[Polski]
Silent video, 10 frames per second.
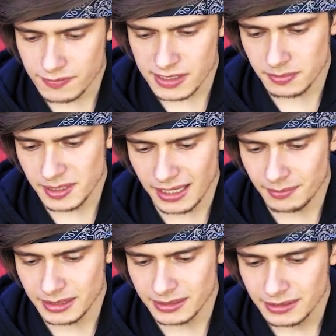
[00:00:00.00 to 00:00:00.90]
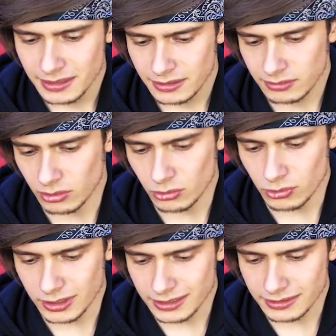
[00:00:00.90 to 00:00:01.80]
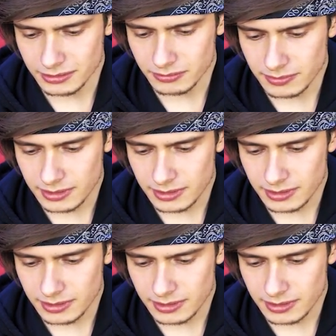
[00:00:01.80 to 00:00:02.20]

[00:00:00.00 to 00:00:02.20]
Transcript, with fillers: wzbijamy do góry.